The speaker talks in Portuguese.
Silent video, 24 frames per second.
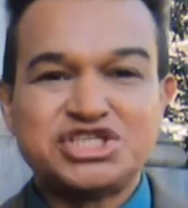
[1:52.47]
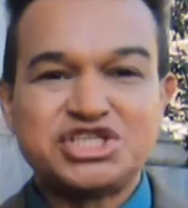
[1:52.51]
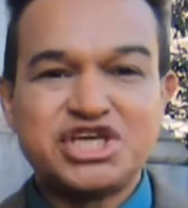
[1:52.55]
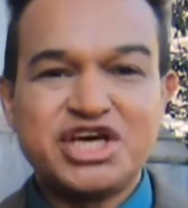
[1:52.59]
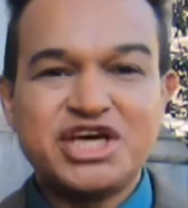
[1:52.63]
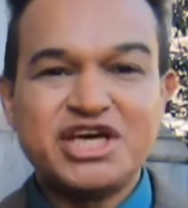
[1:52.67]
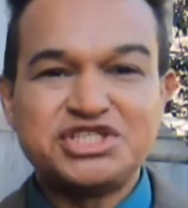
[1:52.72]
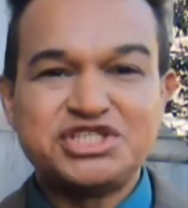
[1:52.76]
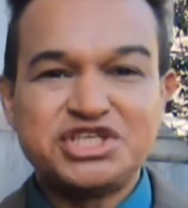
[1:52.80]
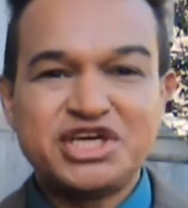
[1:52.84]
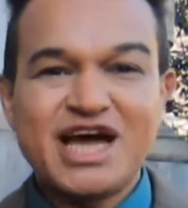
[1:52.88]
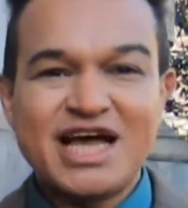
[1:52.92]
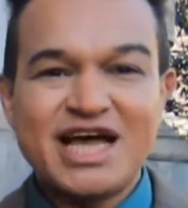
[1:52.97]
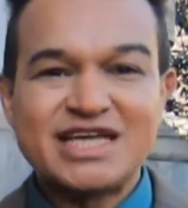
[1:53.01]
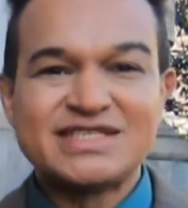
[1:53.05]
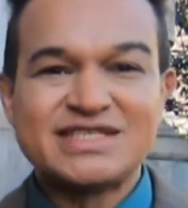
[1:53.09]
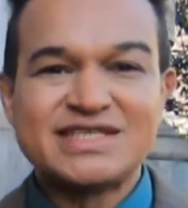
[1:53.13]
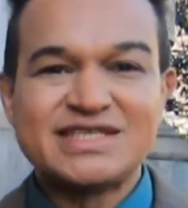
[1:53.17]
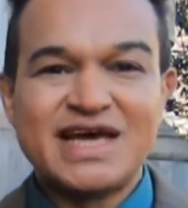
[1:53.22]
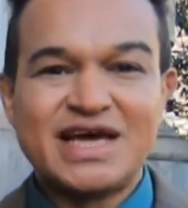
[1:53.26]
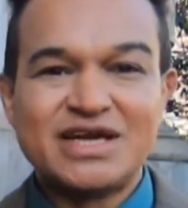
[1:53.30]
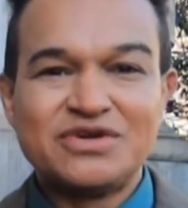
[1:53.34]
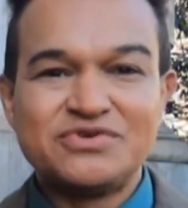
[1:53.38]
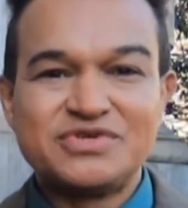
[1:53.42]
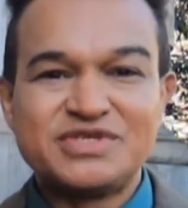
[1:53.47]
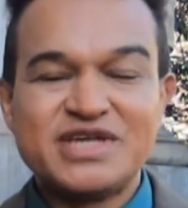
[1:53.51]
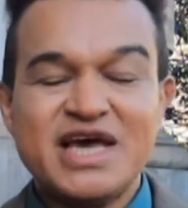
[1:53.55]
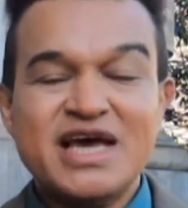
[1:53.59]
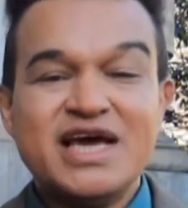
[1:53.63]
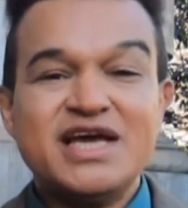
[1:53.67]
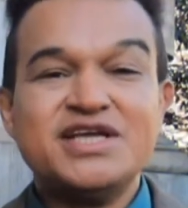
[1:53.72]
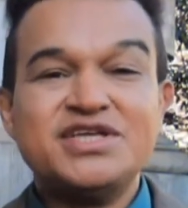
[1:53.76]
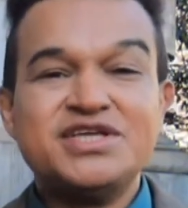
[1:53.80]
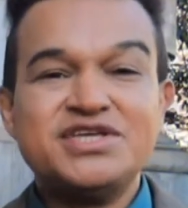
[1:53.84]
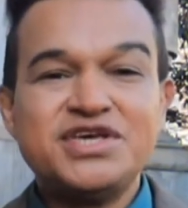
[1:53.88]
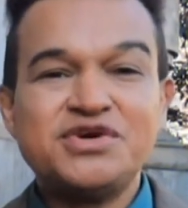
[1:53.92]
é cheia de castelos
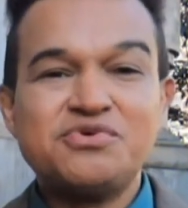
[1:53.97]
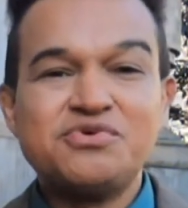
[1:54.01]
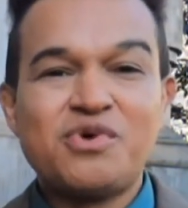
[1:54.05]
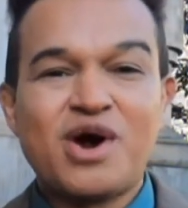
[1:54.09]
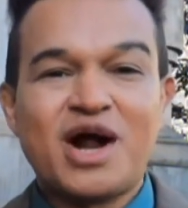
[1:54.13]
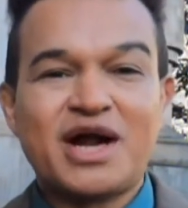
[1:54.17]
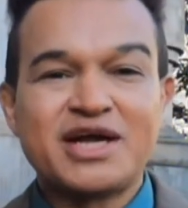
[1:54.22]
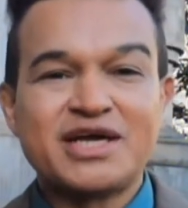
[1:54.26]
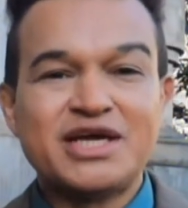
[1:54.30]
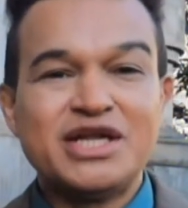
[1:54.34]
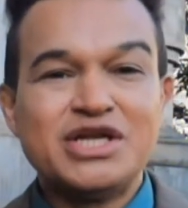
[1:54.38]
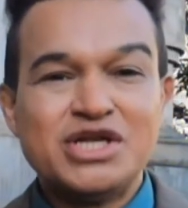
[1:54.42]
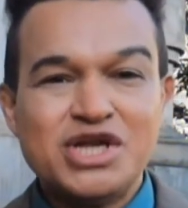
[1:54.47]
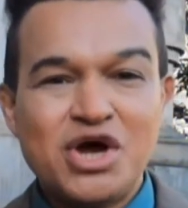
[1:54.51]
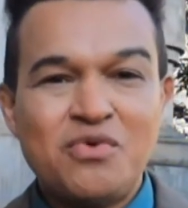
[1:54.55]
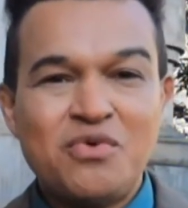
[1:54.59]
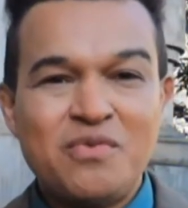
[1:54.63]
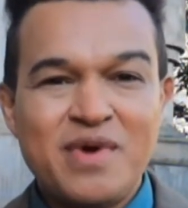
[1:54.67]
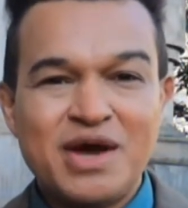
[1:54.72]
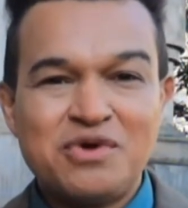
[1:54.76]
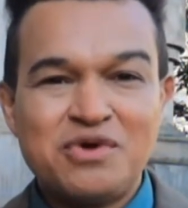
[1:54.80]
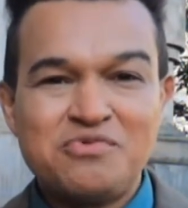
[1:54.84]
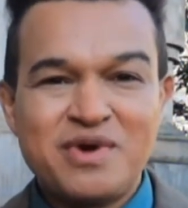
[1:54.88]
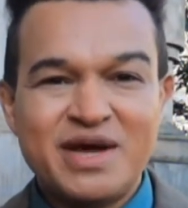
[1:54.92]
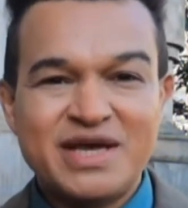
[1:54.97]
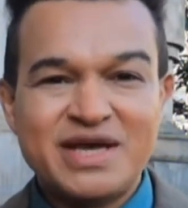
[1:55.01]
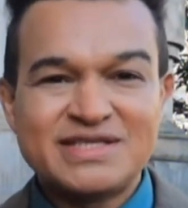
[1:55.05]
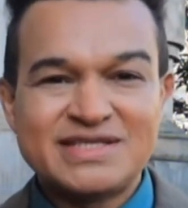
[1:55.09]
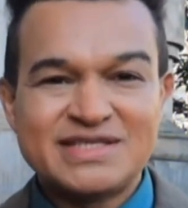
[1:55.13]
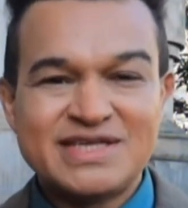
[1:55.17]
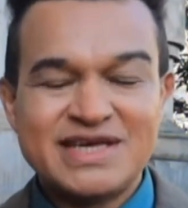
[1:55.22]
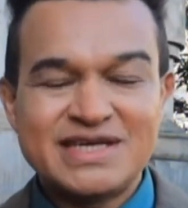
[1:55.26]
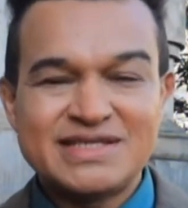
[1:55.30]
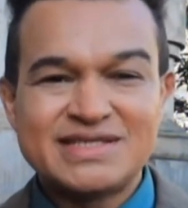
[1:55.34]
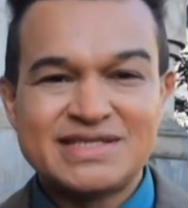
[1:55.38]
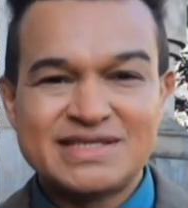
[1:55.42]
e Newark não é uma
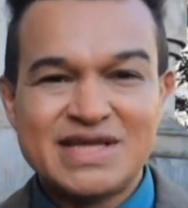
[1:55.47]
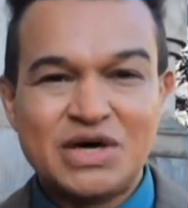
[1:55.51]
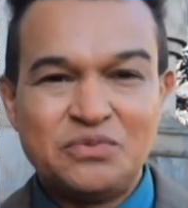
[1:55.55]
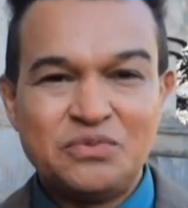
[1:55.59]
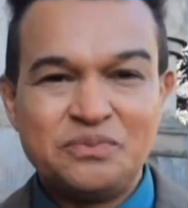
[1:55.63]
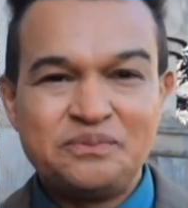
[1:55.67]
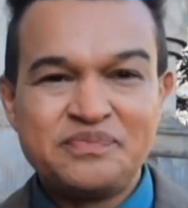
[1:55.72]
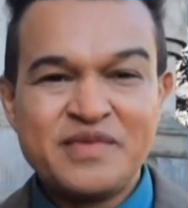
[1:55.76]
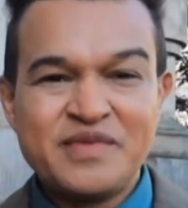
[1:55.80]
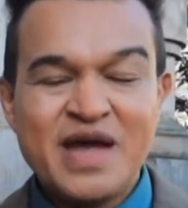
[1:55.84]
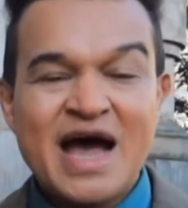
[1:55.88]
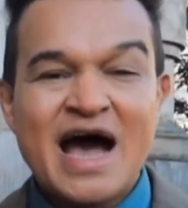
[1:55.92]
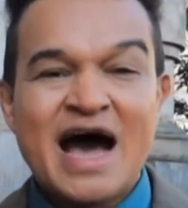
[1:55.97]
exceção.